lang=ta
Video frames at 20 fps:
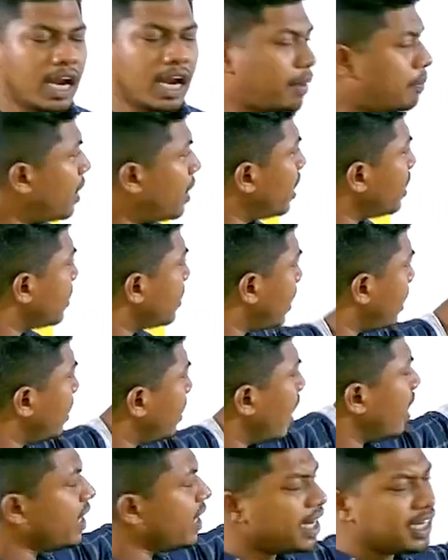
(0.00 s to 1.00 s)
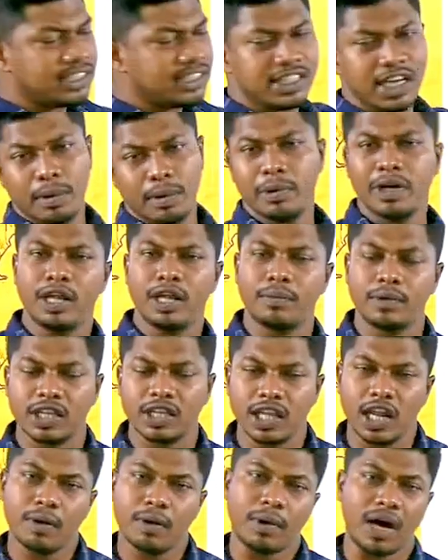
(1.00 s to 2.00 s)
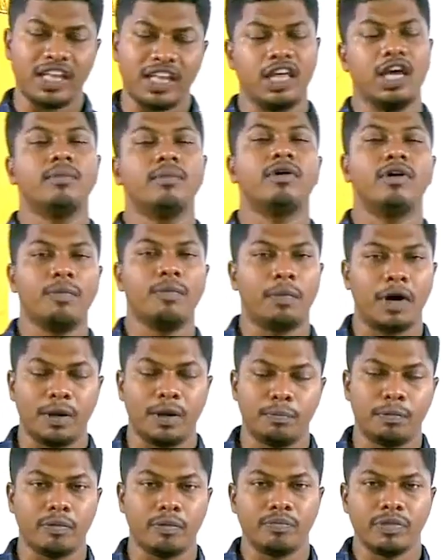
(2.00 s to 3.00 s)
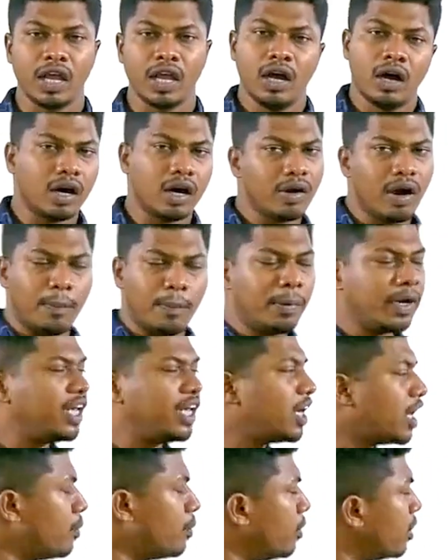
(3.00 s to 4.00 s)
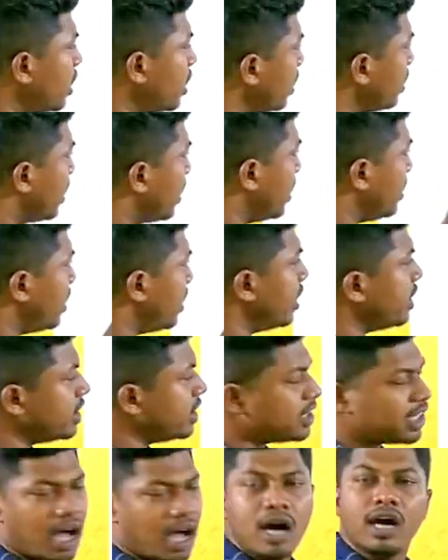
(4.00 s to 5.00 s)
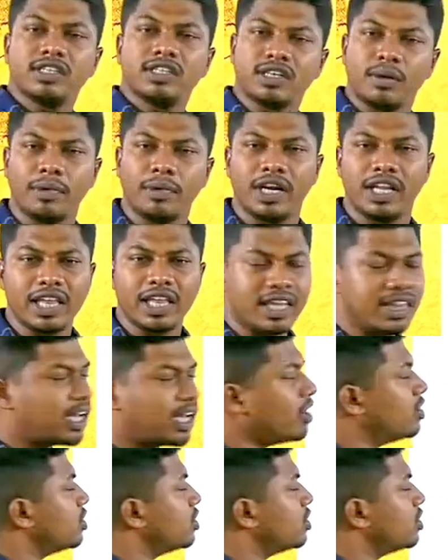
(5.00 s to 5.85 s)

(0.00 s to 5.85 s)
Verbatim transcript: நம்ம இந்த ஐஎன்சி அப்படின்றத பற்றி தான் நம்ம அதிகமாகவே படிப்போம் ஓகே அப்படி இருக்கும்போது இந்த இந்திய தேசிய காங்கிரஸ் அப்படின்றது எந்த